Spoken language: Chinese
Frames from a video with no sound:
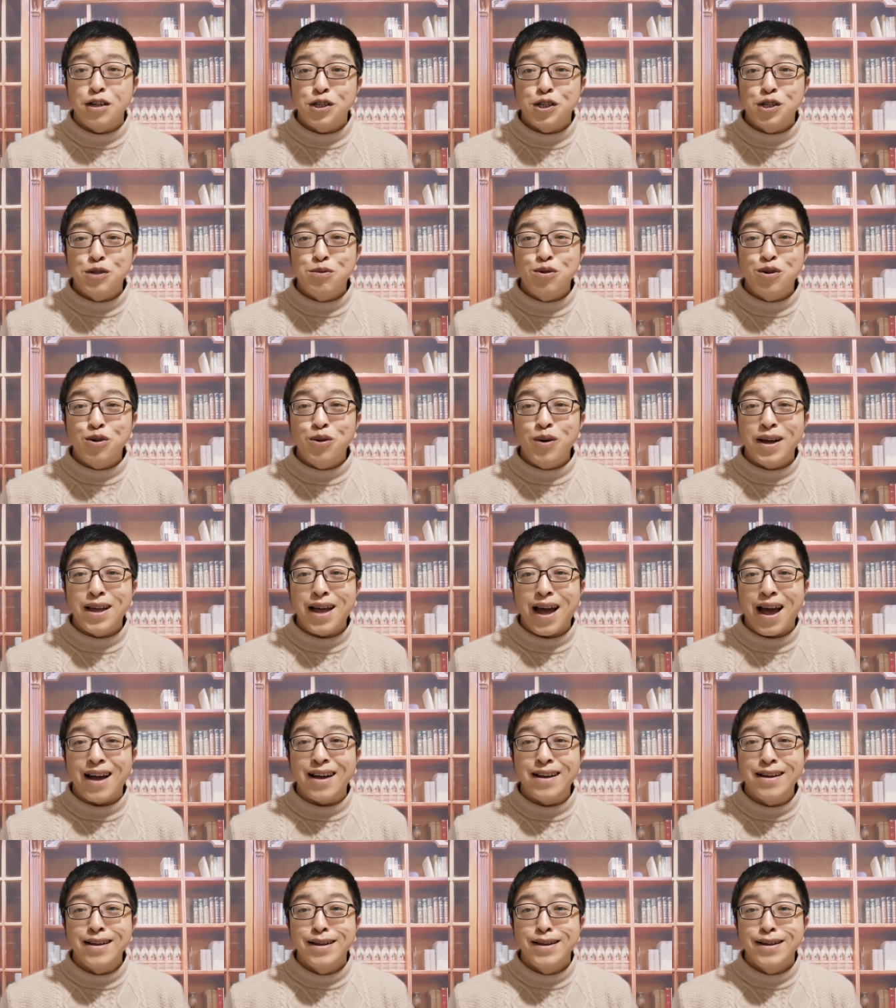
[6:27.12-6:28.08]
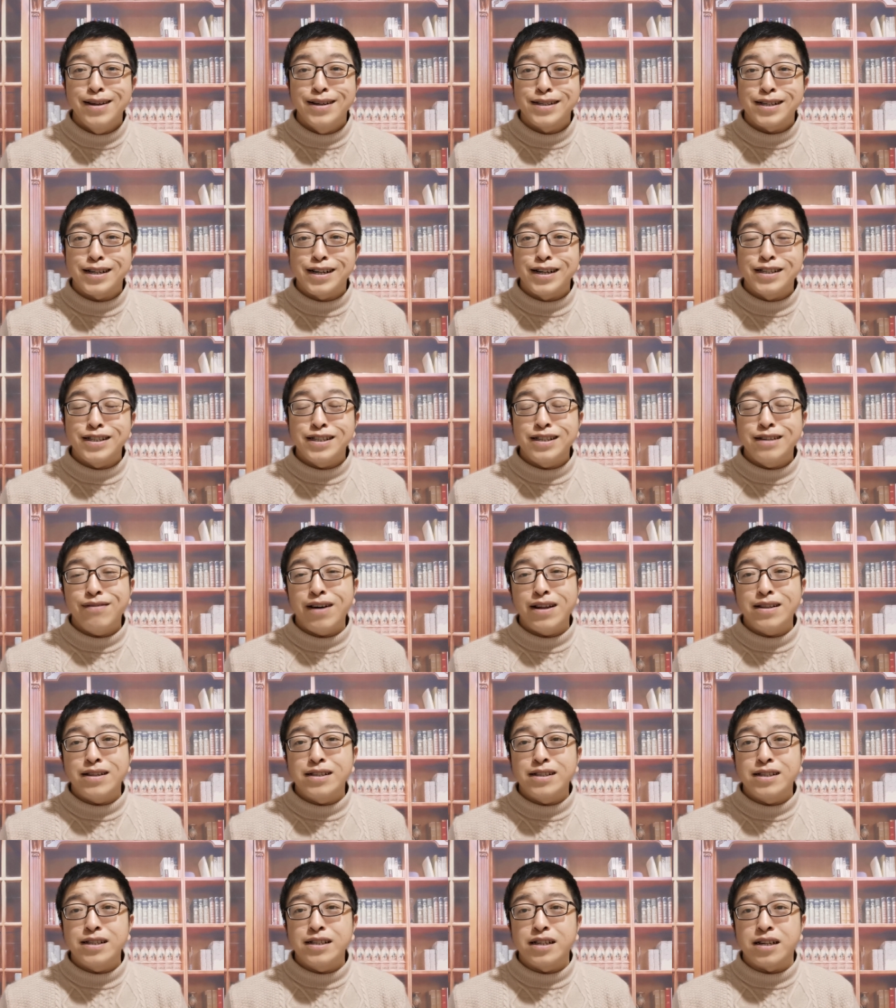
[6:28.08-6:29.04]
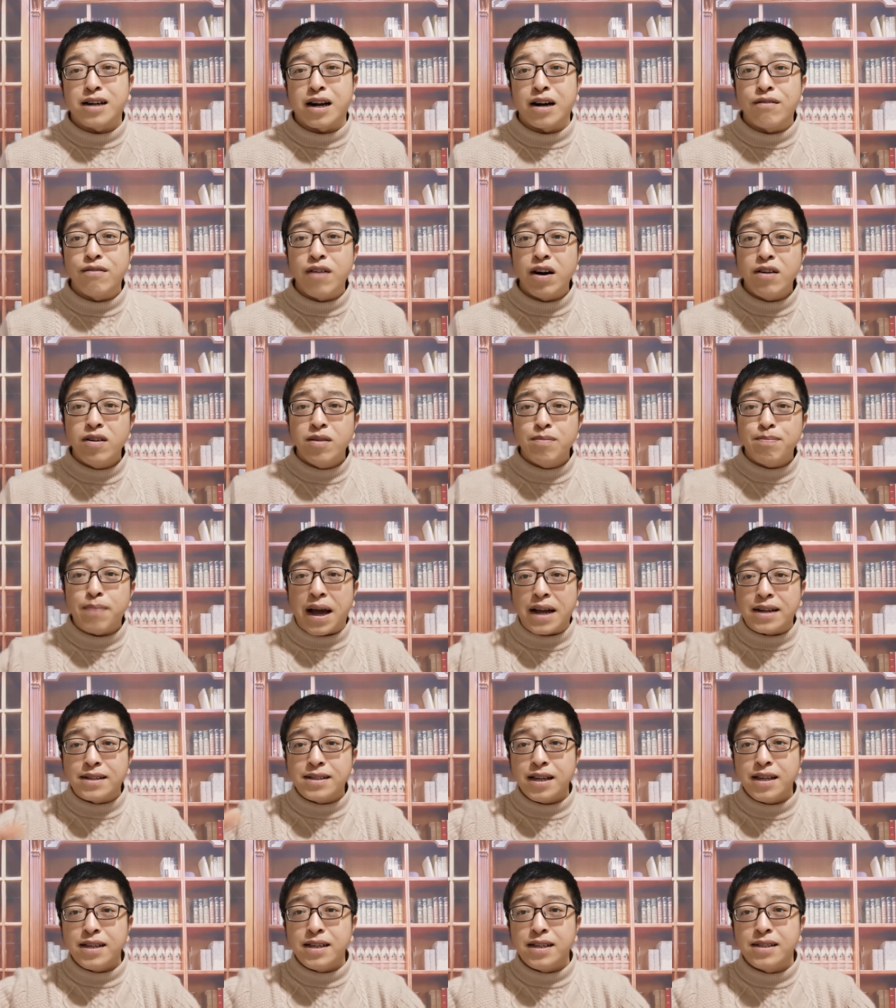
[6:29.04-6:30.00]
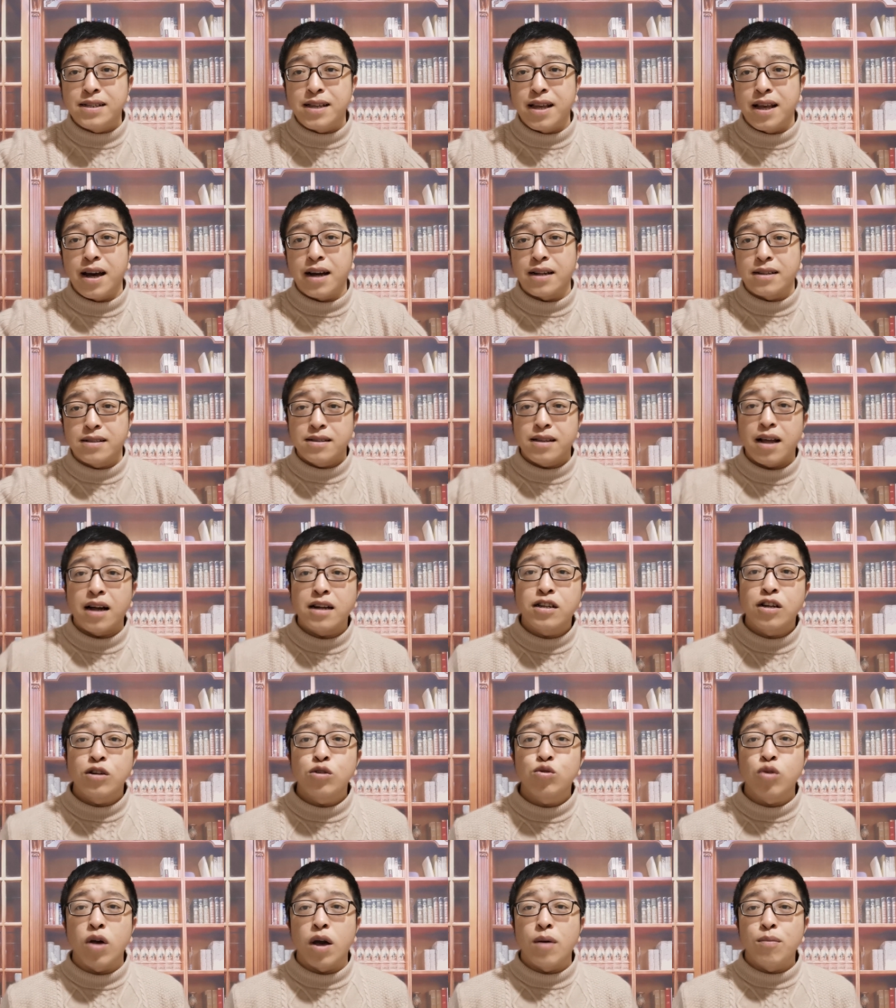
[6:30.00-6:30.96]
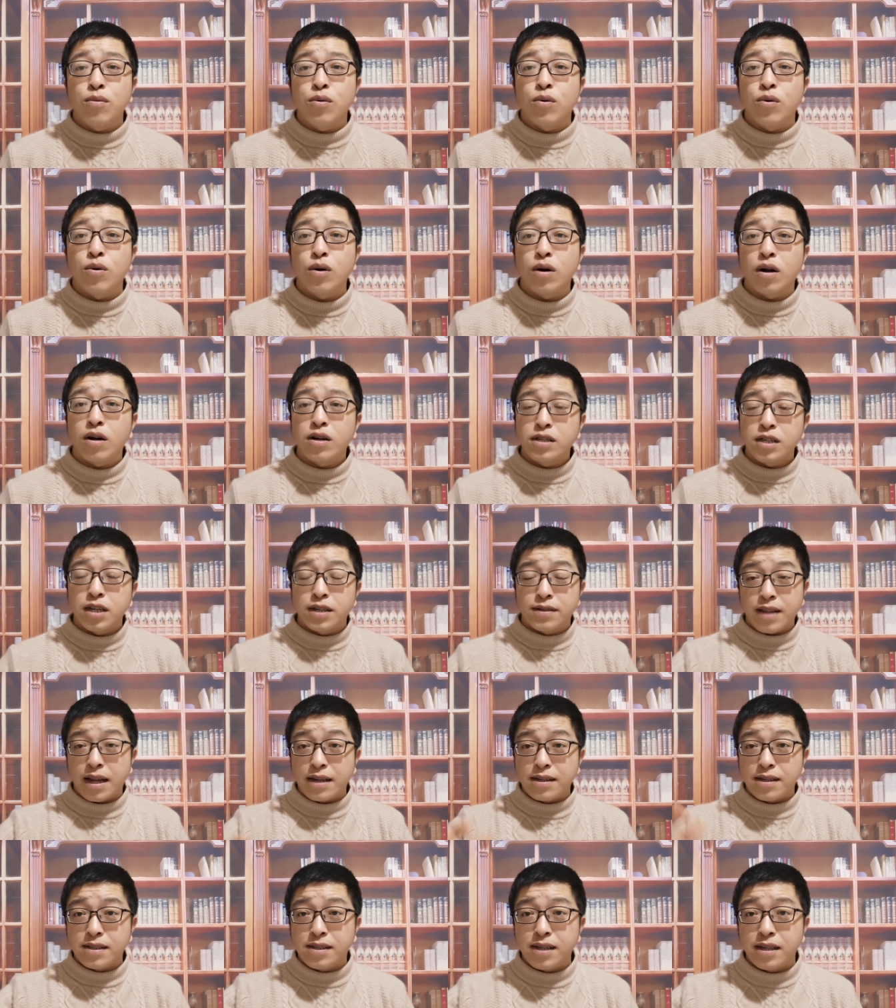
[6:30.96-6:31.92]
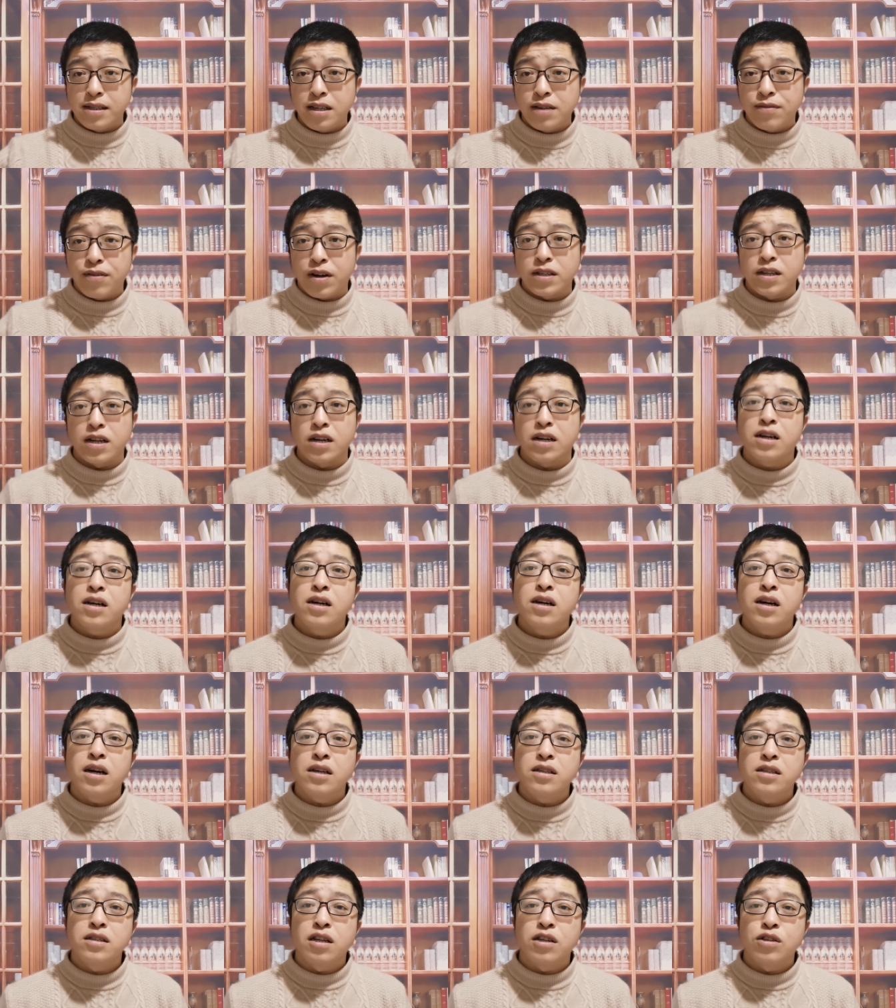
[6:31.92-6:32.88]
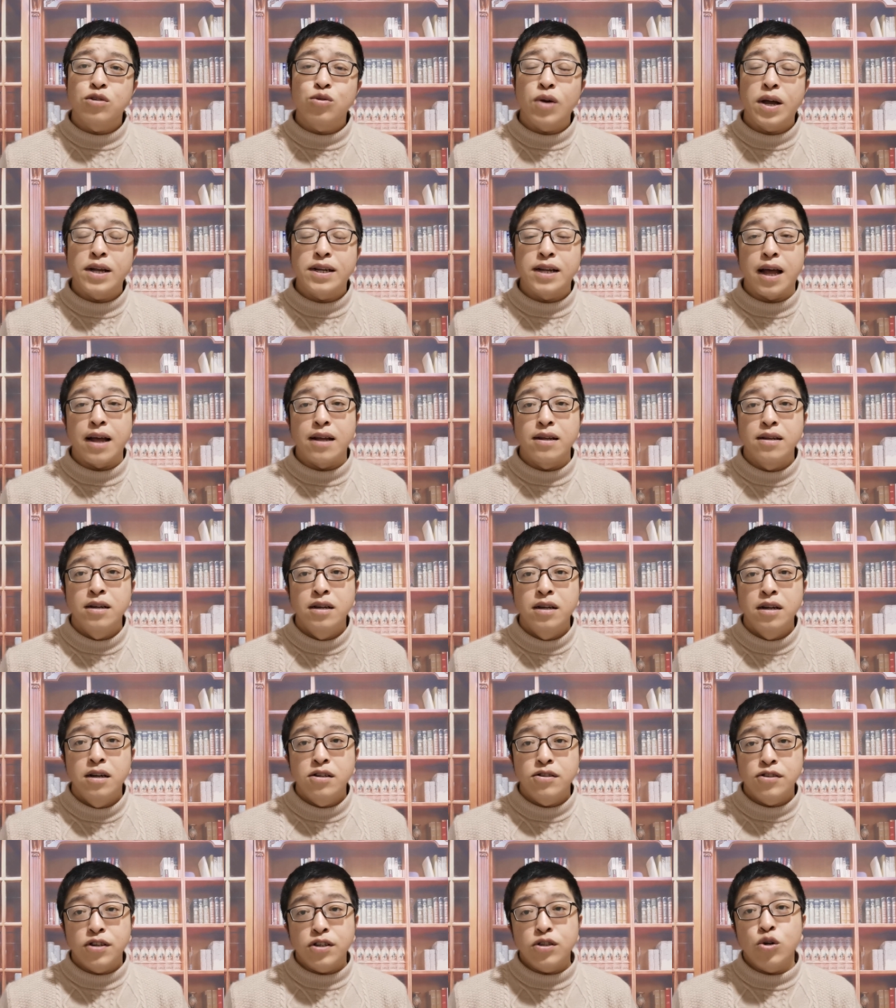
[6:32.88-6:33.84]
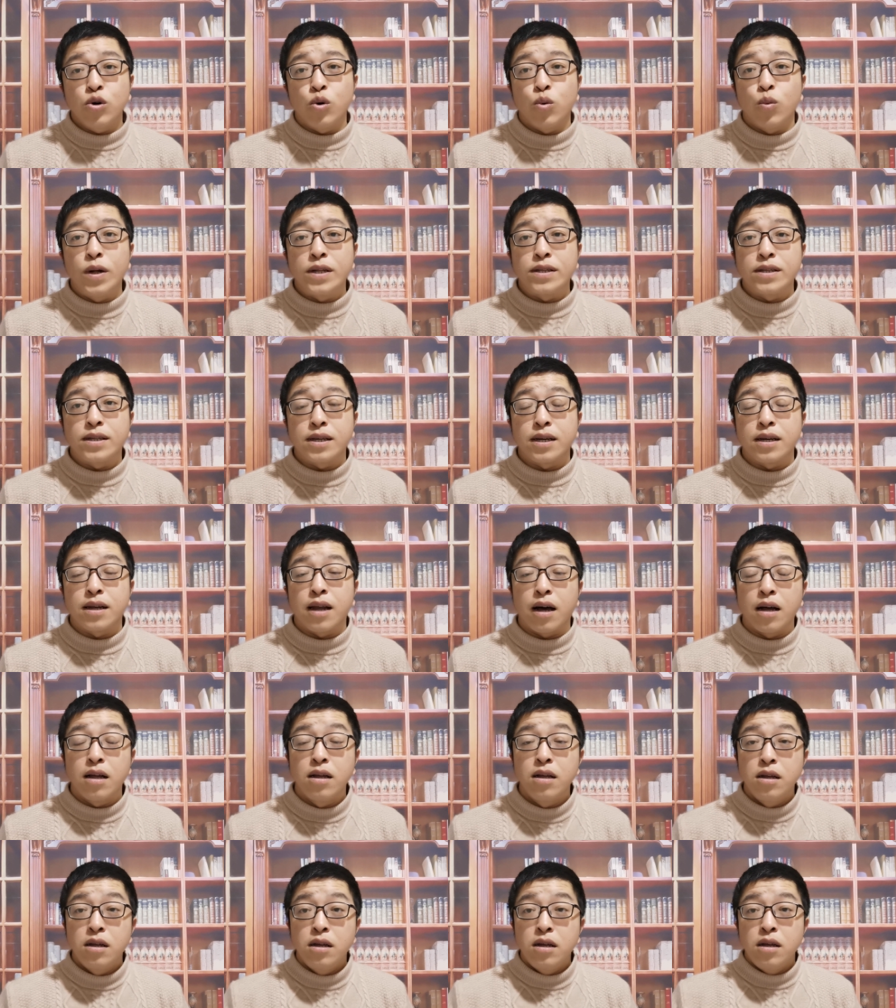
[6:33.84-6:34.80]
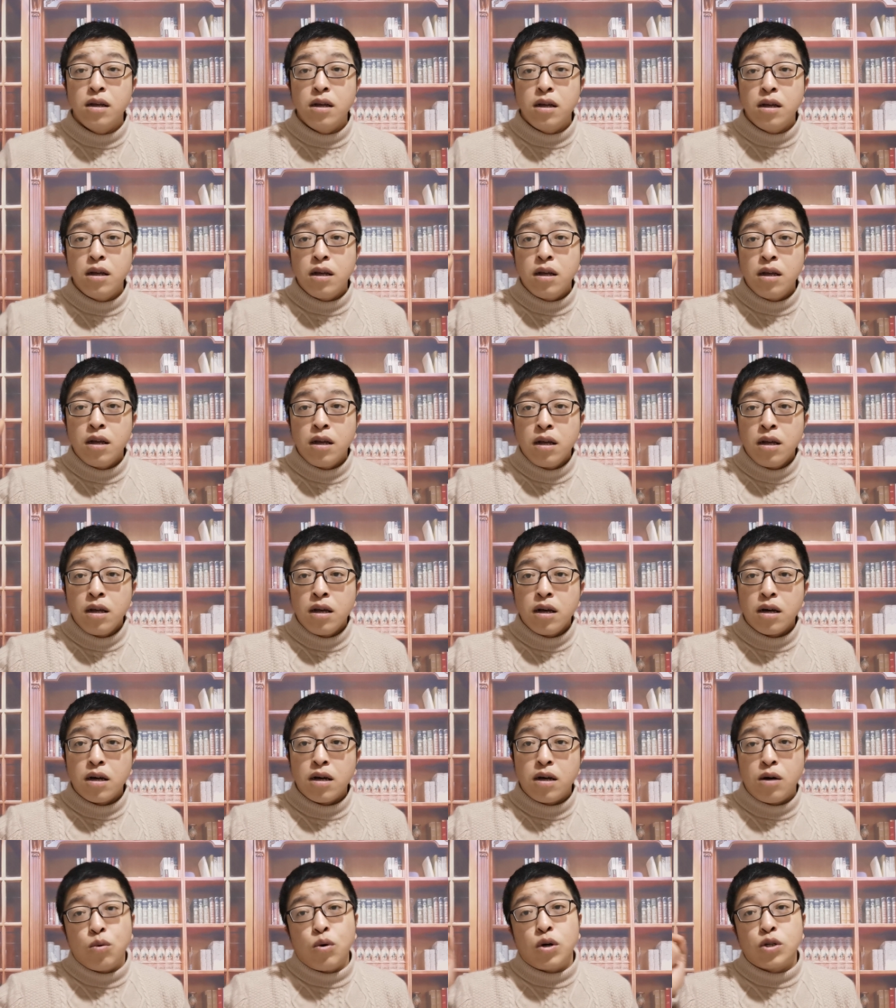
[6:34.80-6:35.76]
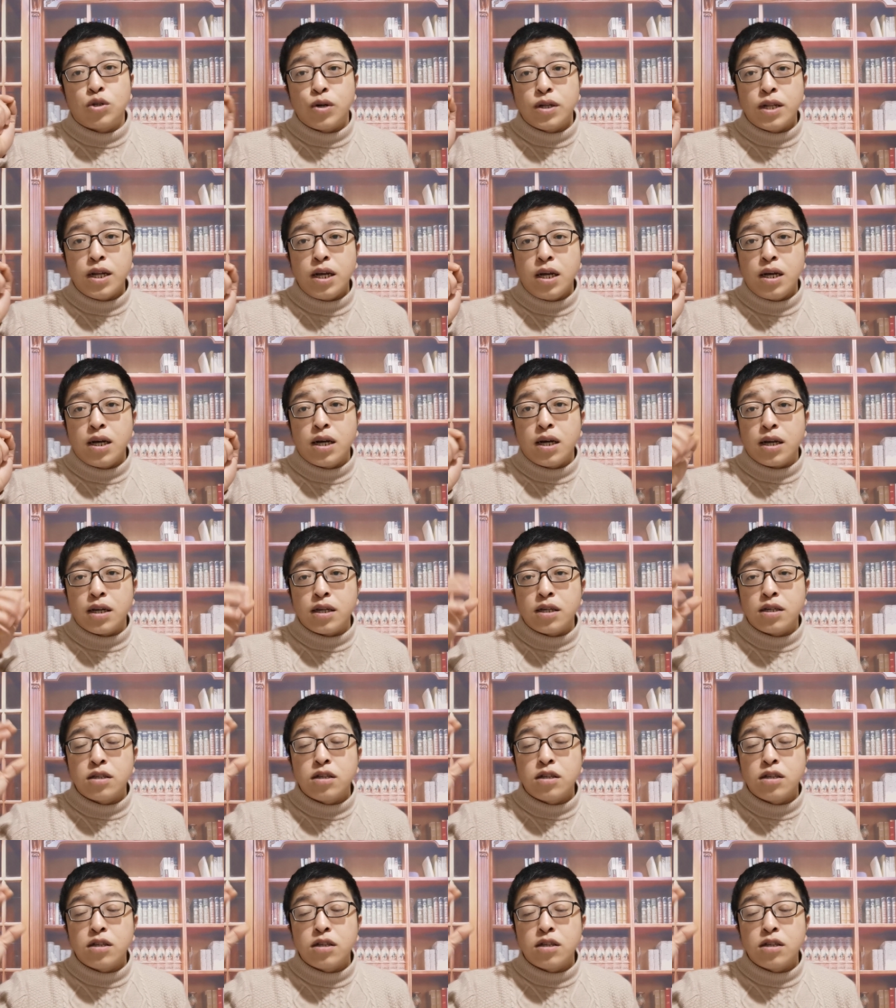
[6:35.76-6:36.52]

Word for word: 只不过呀，这个西方的记者往往把这一些呀当成全部，而且在这些地方呢刻意的渲染。这就有问题了，呃，我觉得